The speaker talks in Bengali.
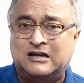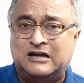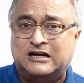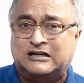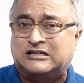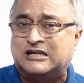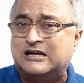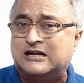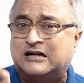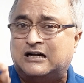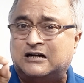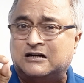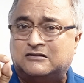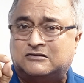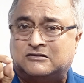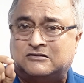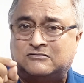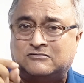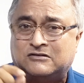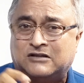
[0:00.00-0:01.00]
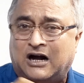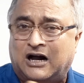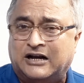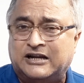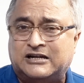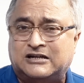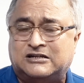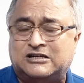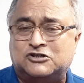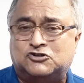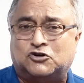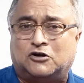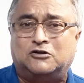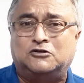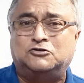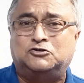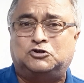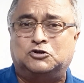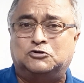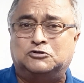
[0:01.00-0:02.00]
এটি আর আরেকটি
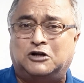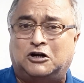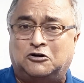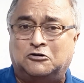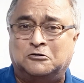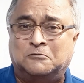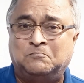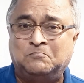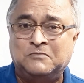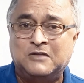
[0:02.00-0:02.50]
জ্বলন্ত উদাহরণ